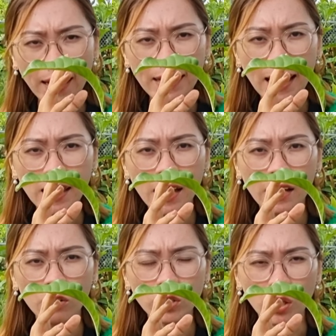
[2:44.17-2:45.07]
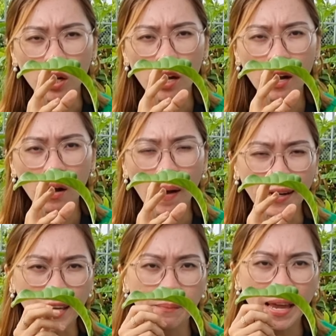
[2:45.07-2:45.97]
cái trái vú sữa hoàng
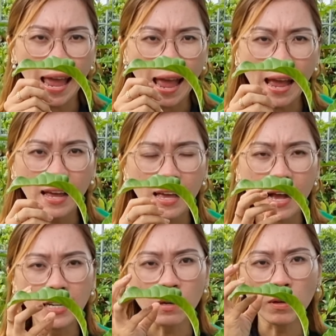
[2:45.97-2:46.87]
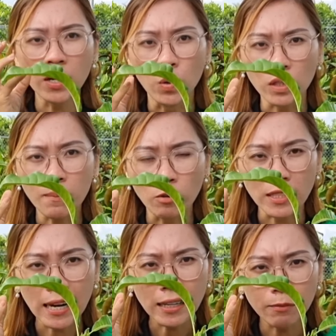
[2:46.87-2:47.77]
kim ra ở trong cái ruột nó màu
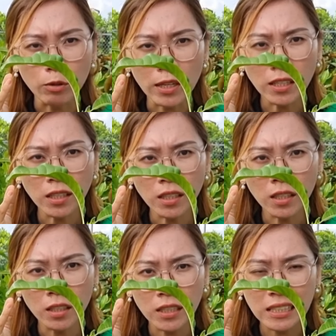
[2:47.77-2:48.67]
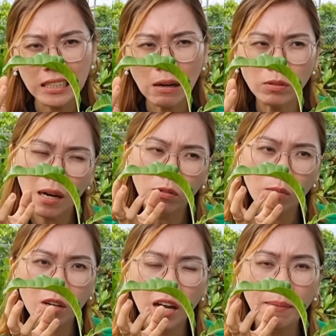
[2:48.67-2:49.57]
trắng trong giống
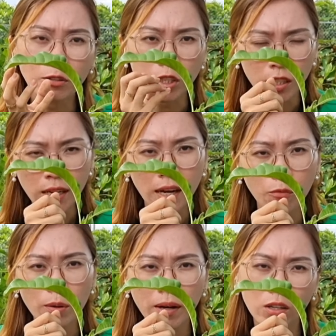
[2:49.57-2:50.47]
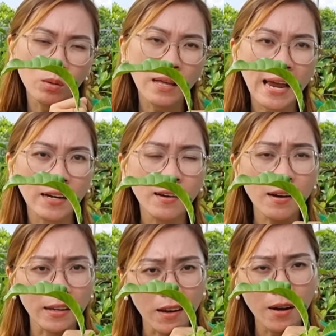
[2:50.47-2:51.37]
như cái màu sữa vậy đó, quý bà con chúng ta ăn nó rất
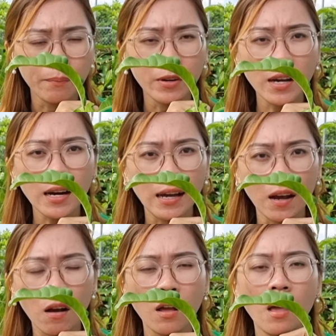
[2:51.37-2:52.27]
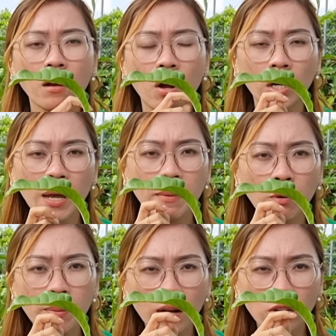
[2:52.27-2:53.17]
là thơm, nó rất là ngon. Còn khi mà
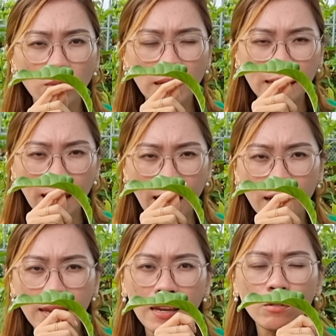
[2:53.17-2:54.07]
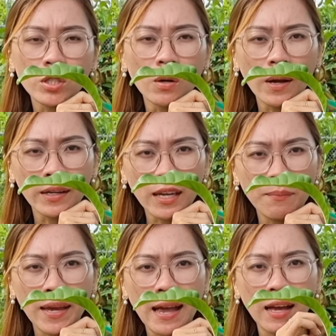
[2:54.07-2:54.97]
quý bà con chúng ta chẻ cái trái vú sữa hoàng kim
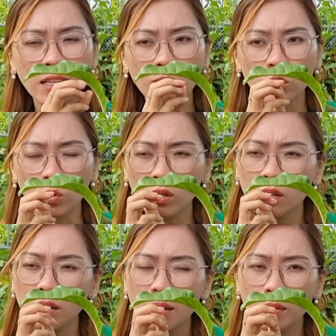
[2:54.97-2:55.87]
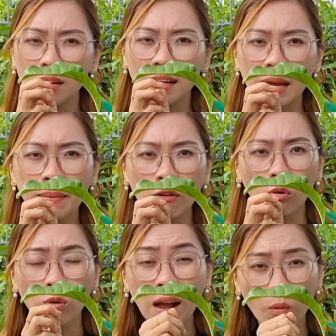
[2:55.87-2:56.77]
ra ở trong ruột của nó giống như là cái màu
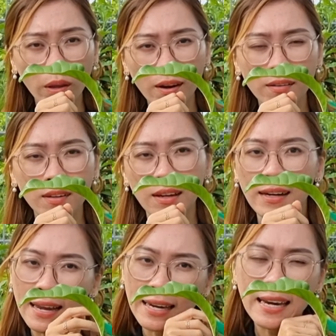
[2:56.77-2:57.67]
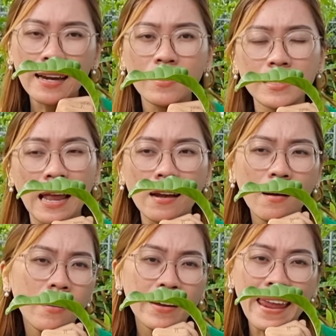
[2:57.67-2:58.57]
câu câu vậy đó, là cái trái nó sẽ nó
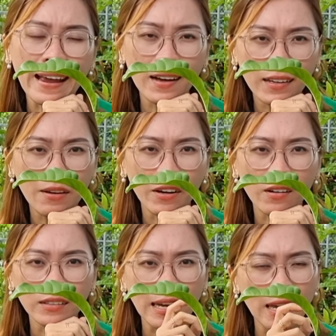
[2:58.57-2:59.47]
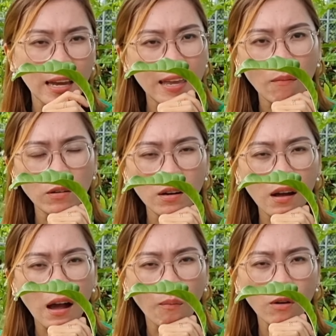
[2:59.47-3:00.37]
hơi nhạt hơn nha bà con. Tại vì cái giống nó
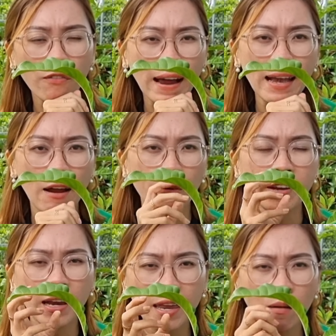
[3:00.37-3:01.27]
không có phải là vì cái